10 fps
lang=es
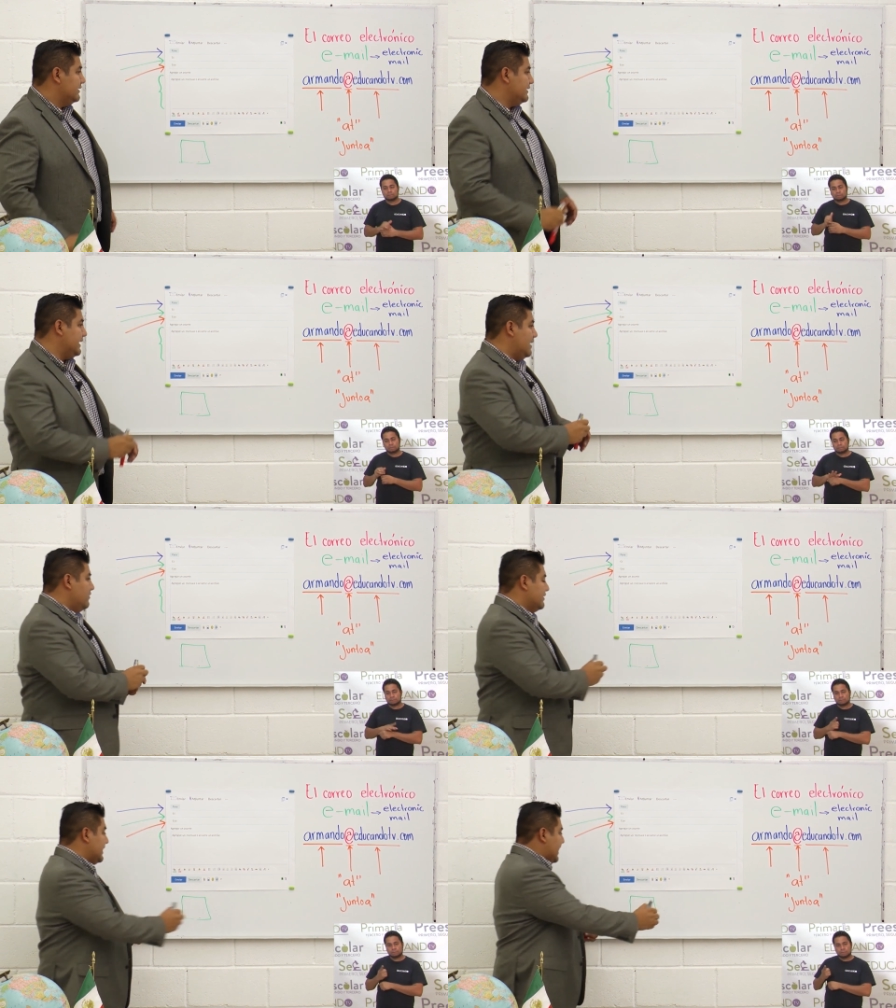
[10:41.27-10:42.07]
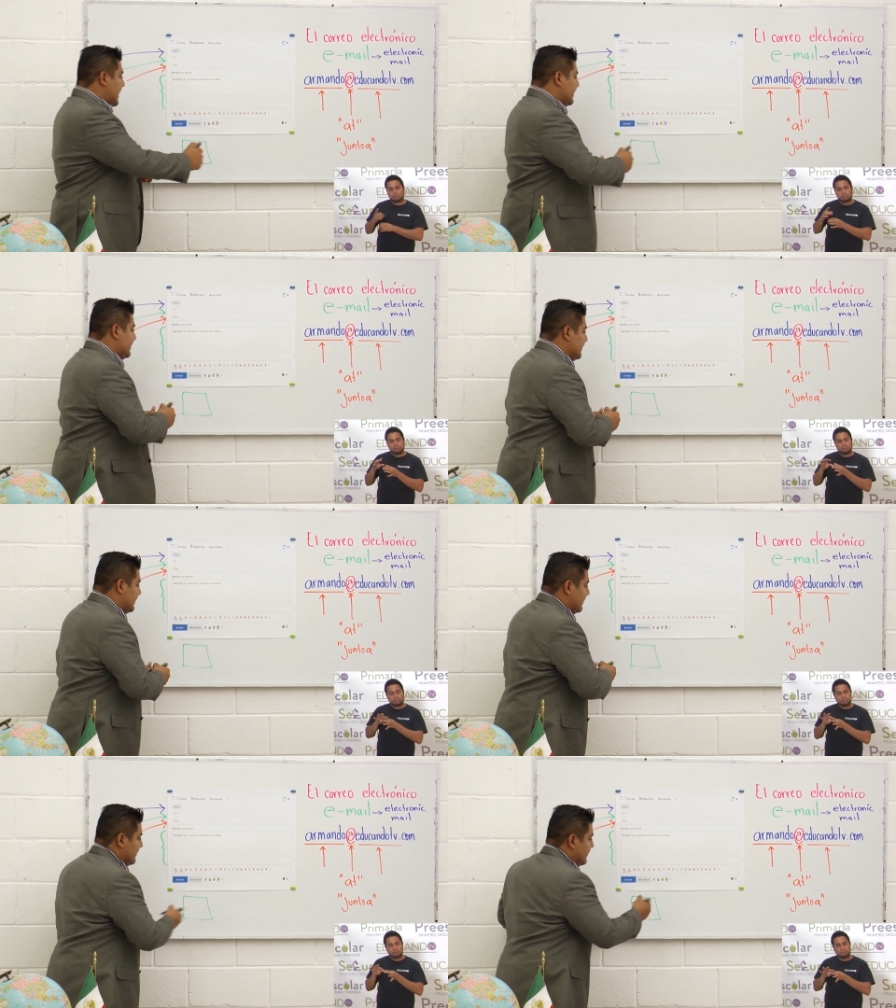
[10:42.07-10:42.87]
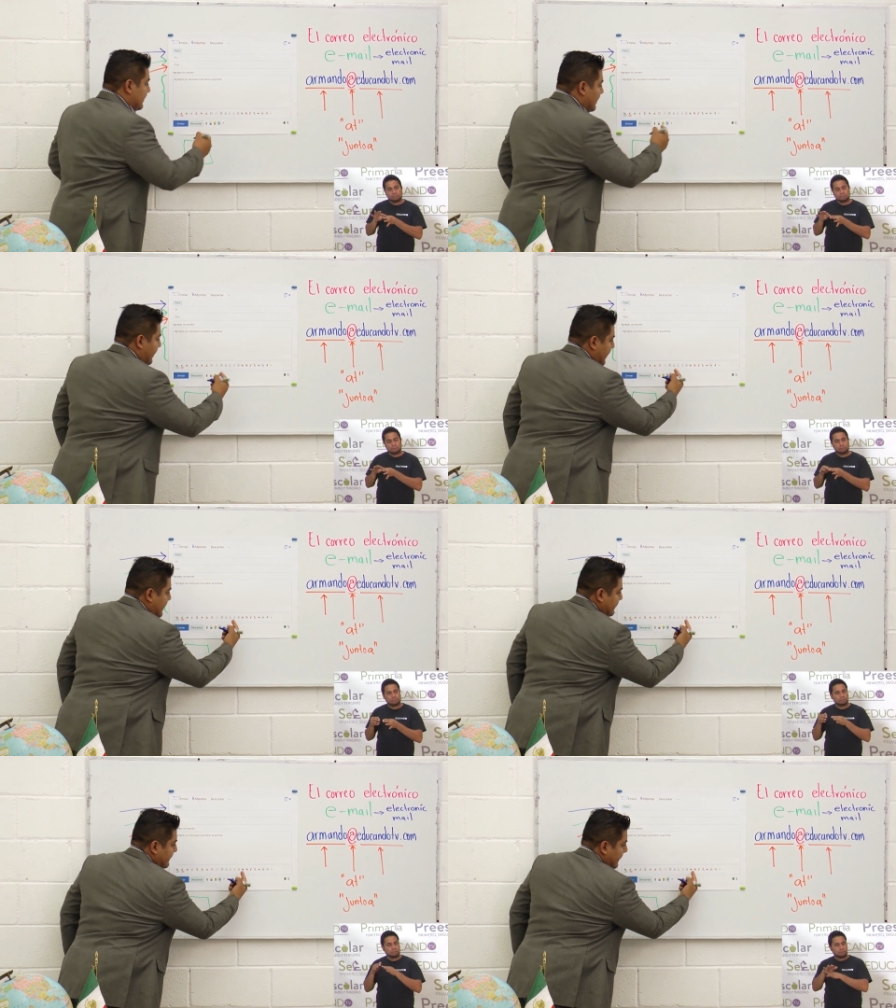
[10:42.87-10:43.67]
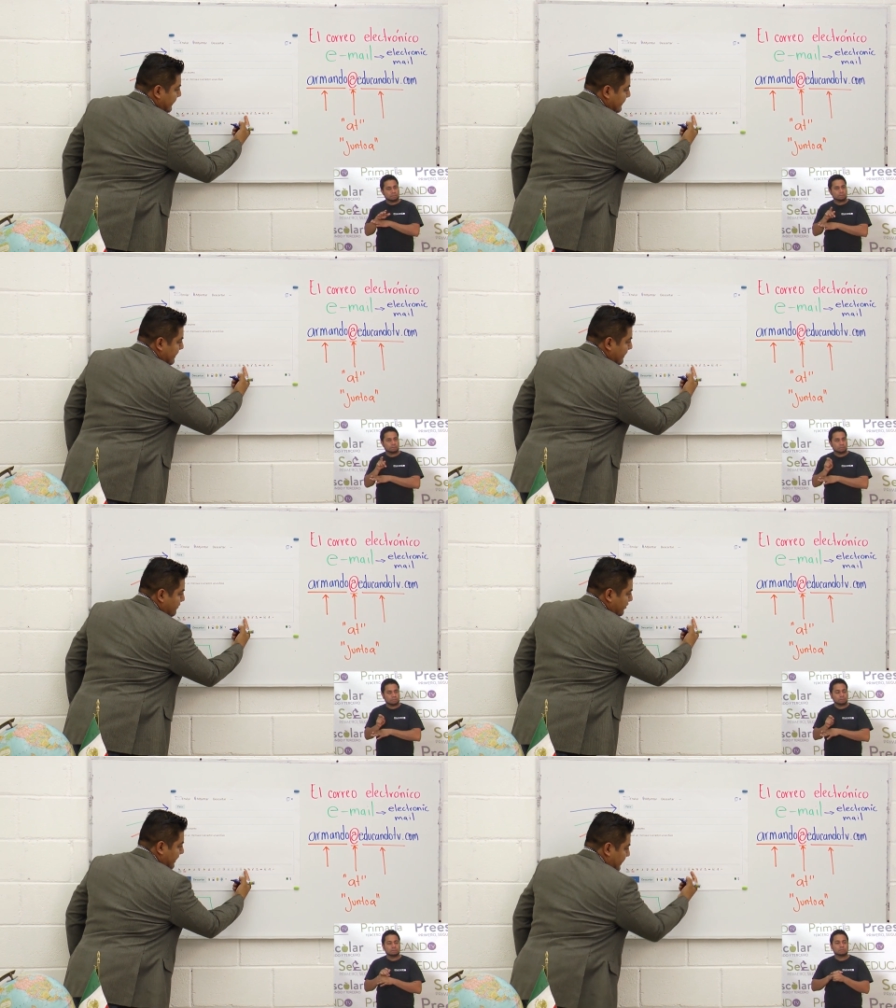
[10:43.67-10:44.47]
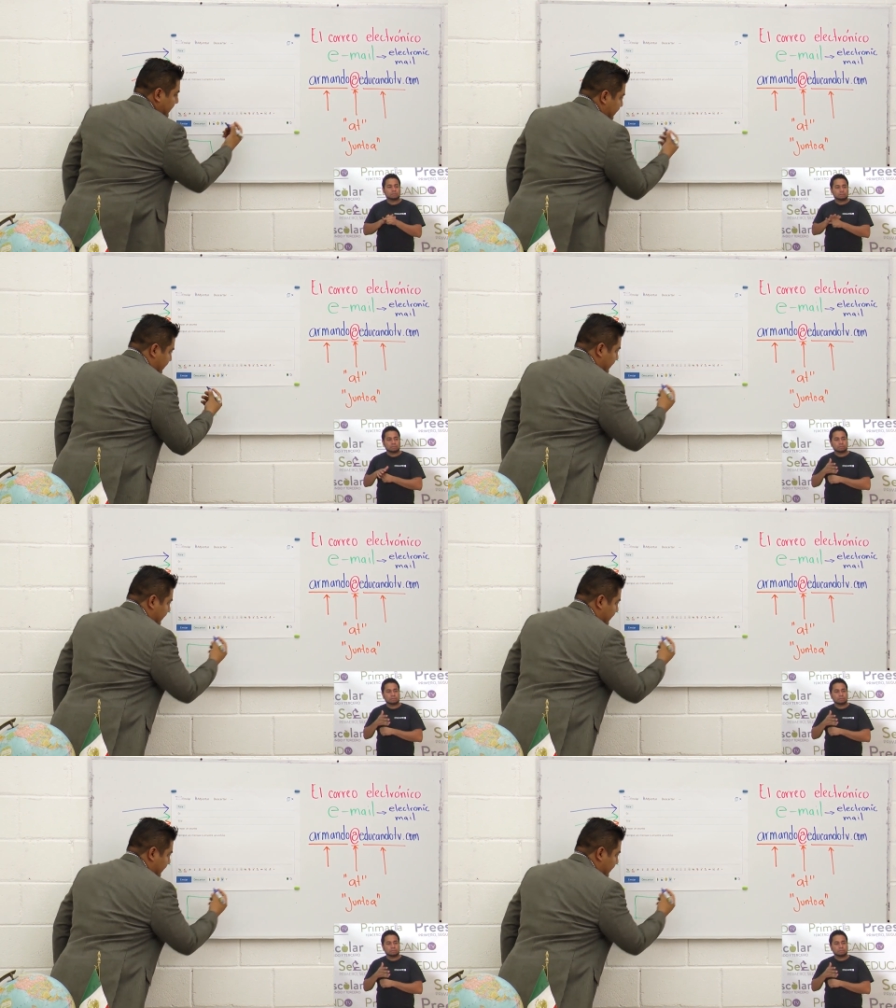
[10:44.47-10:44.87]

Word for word: de lo que es este que tenemos acá.